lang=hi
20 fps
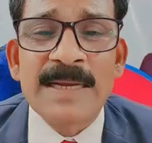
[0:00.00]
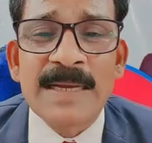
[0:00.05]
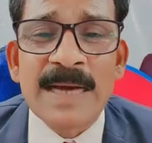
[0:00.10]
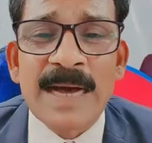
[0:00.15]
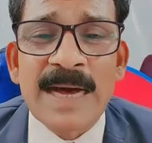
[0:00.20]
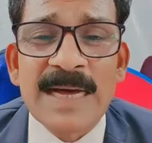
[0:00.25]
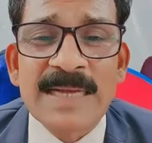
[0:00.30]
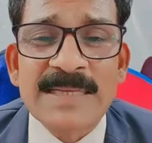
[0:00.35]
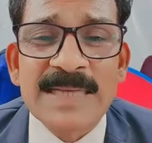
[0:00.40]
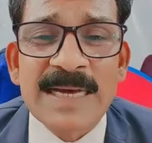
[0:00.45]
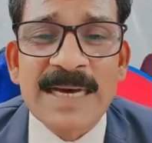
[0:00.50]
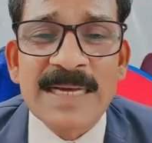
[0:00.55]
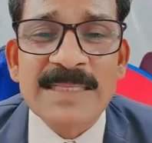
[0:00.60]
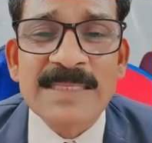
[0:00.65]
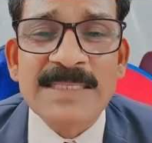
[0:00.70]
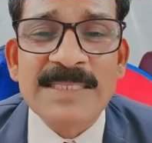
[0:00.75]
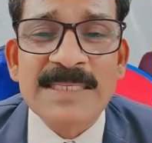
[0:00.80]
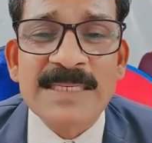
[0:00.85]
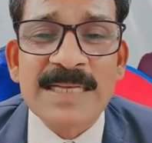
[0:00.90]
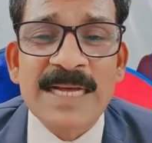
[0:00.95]
हैं
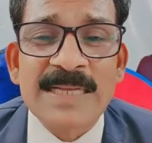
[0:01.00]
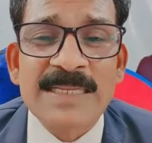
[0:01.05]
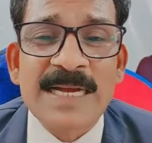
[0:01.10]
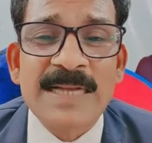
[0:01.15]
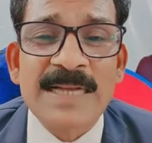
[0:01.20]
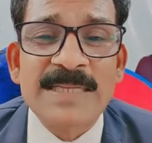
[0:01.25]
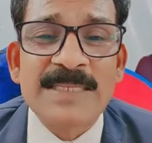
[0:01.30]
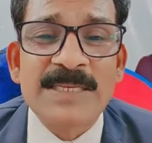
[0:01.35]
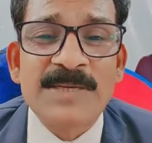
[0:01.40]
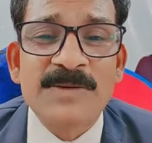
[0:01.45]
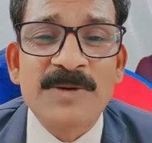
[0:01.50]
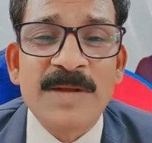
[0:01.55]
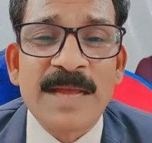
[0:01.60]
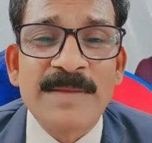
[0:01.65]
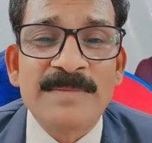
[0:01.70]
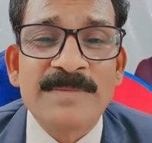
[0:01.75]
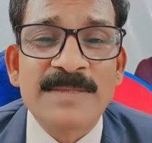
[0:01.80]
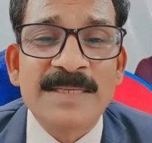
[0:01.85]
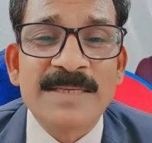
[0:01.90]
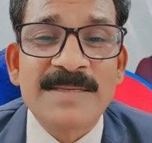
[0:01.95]
आज़ाद सिंह आज़ाद जी गुड़ा
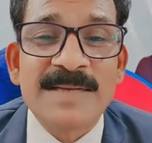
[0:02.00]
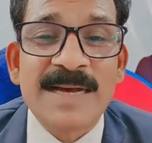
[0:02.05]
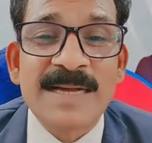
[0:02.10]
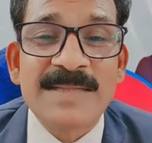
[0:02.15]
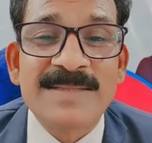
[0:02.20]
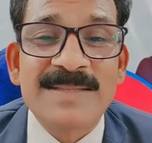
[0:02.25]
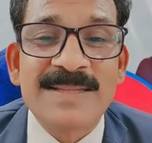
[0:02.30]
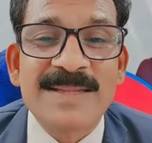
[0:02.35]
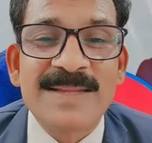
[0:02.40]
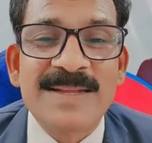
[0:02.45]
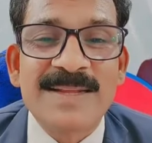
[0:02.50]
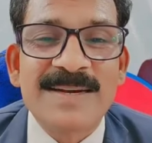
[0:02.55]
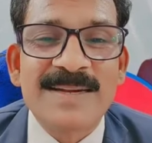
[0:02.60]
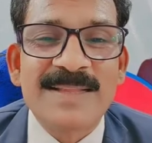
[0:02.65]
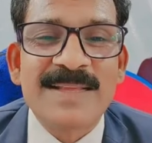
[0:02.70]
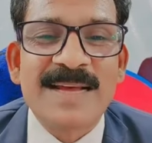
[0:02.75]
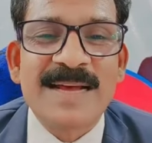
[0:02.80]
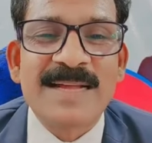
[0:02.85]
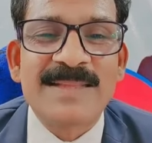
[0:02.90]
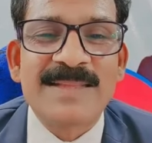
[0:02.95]
एम सी गण
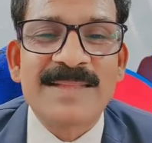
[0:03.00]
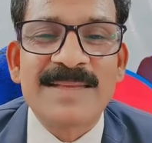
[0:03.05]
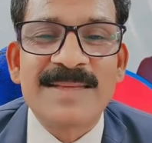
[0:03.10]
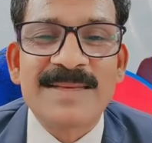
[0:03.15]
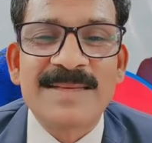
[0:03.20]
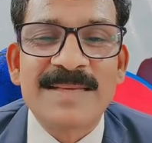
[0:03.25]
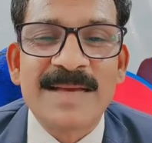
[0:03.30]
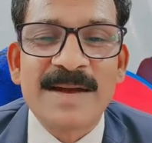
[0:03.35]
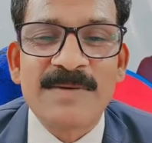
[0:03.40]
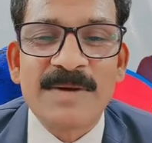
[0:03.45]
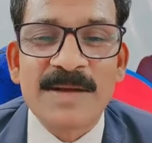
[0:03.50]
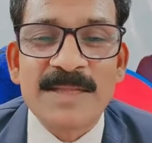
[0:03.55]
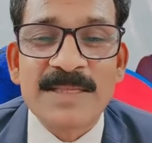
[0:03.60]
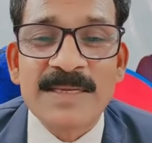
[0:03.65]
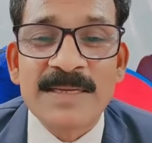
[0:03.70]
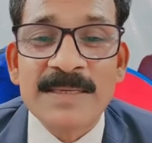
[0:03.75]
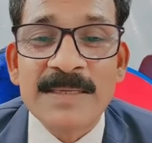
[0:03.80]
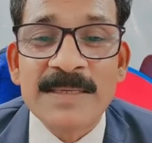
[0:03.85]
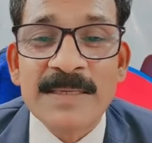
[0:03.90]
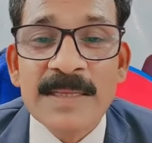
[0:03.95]
ध्यान दे क्या बात है